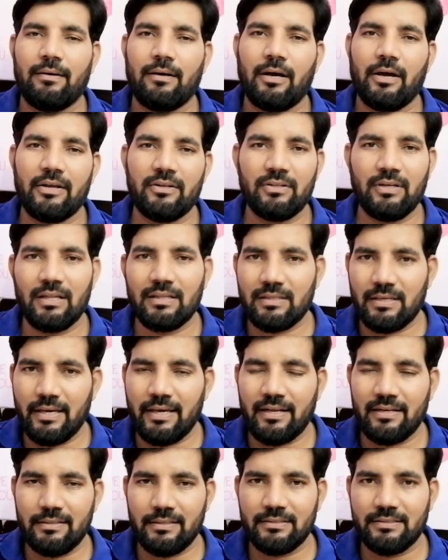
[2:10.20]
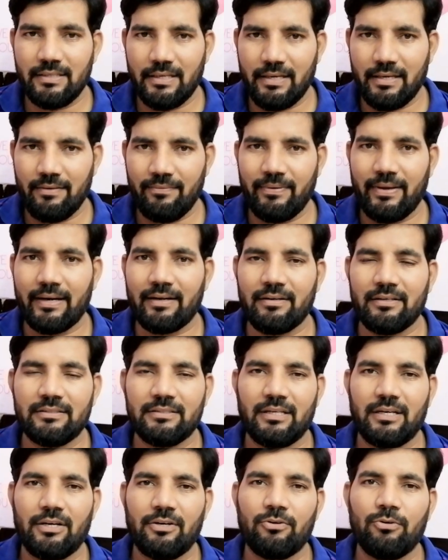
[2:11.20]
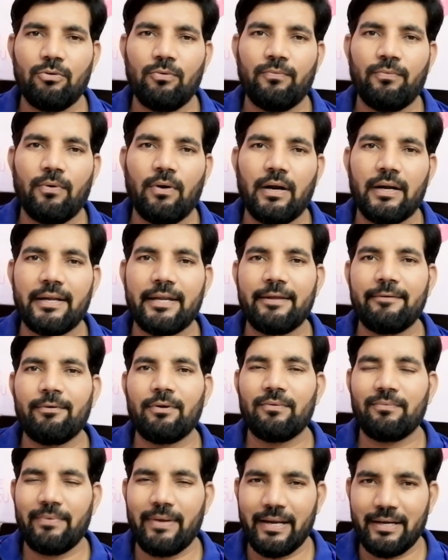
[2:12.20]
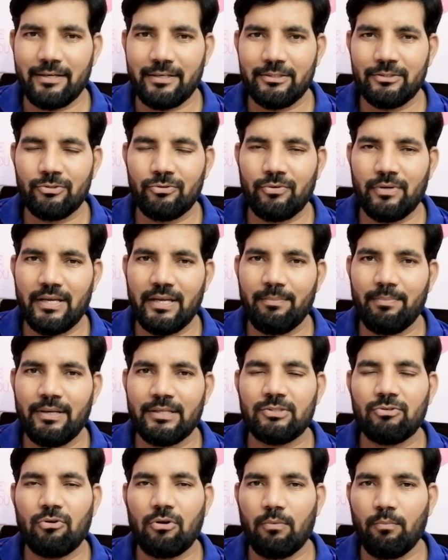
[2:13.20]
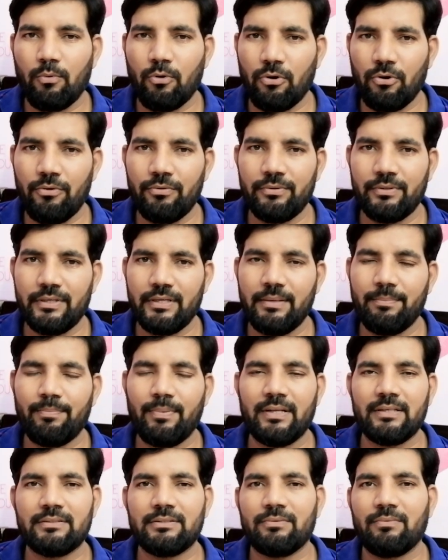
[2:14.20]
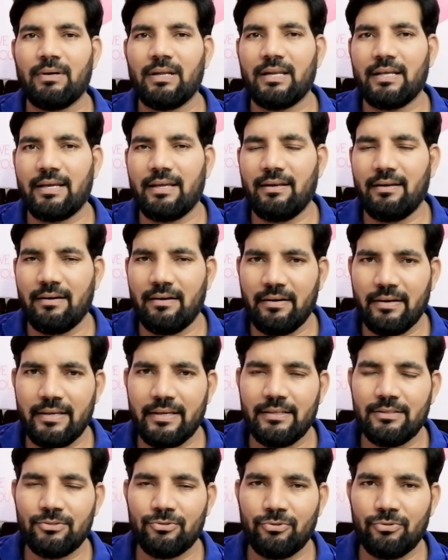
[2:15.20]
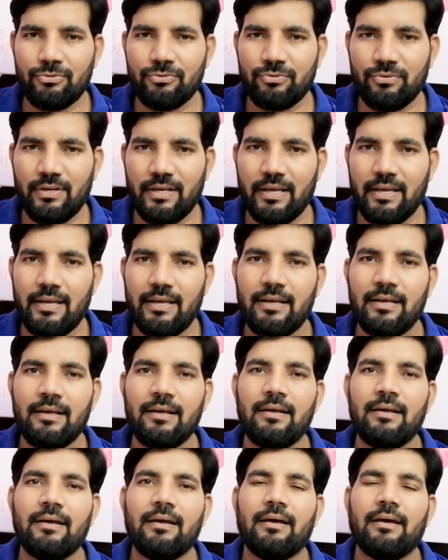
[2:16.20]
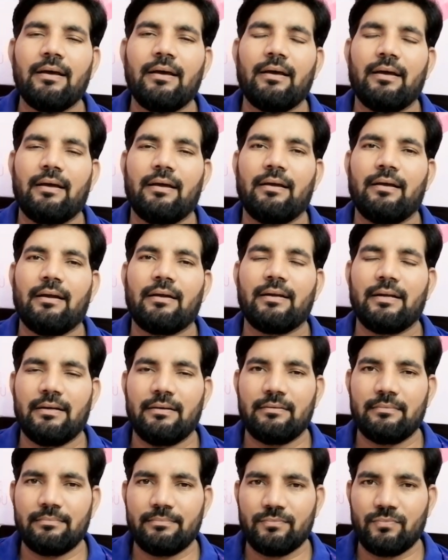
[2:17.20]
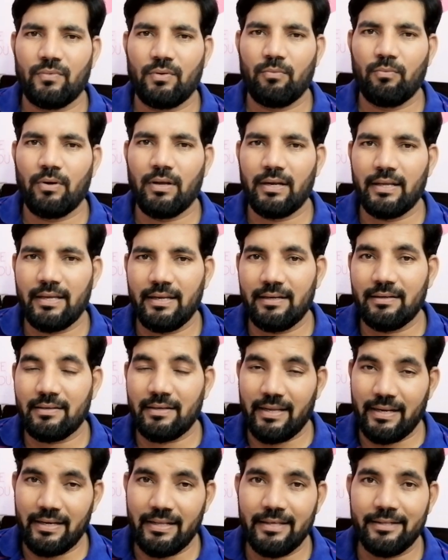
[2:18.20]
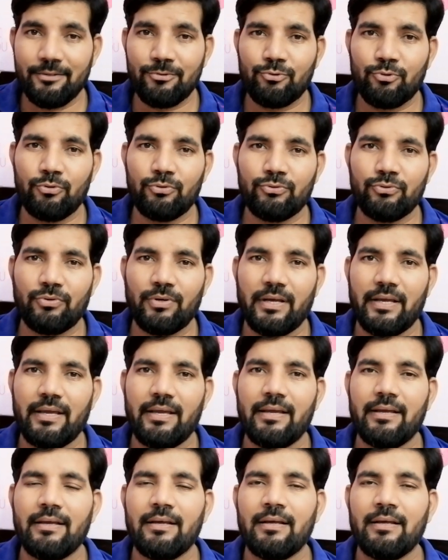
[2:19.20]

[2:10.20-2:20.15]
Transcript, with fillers: ఆయుధాలు తయారు చేసే ఫ్యాక్టరీస్ అన్నట్టు ఫార్టీ వన్ ఫ్యాక్టరీస్ ఉన్నాయి ప్లస్ ఒక బోర్డు ఉంది ప్లస్ వాళ్ళకి లెర్నింగ్ ఇన్స్టిట్యూట్స్ ఉన్నాయి అంటే వాళ్ళకి ట్రైనింగ్ ఇన్స్టిట్యూట్స్ ఉన్నాయి